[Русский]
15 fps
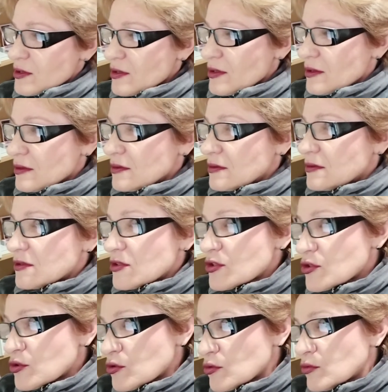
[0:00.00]
э,
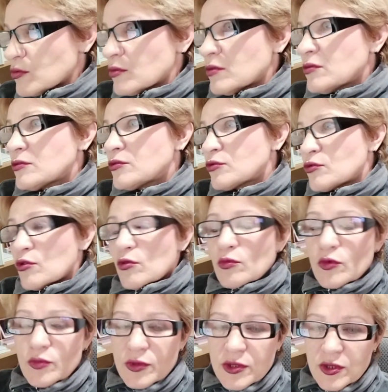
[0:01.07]
что
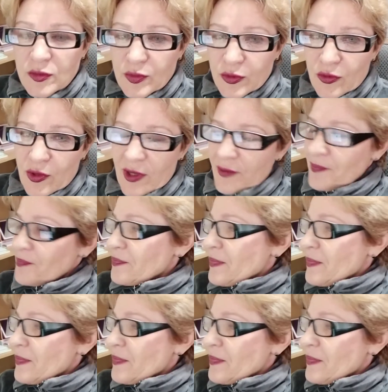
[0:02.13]
другому будет плохо.